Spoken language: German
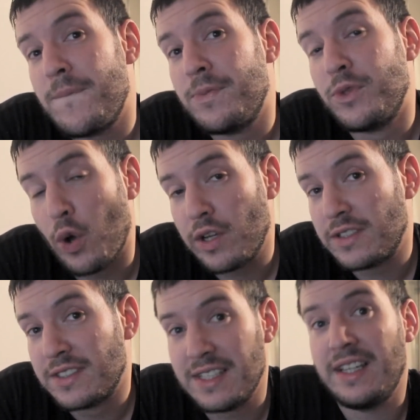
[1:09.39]

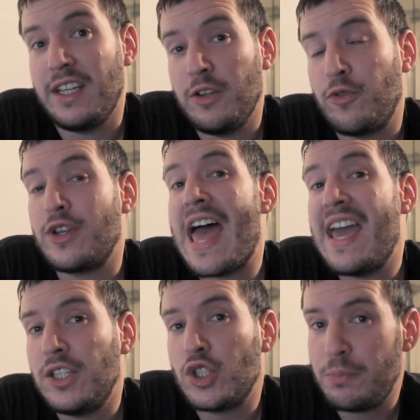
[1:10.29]
neuen Serie von
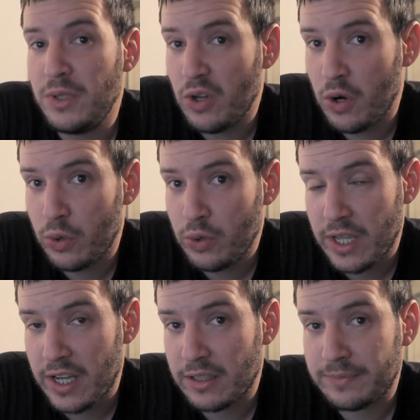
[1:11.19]
HBO,
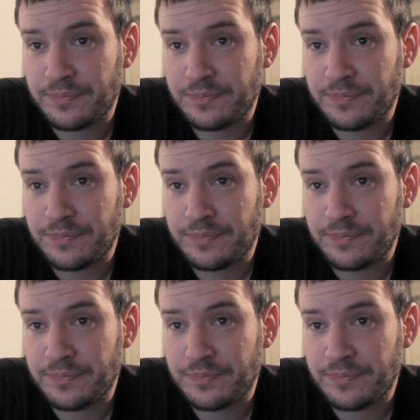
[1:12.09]
ja,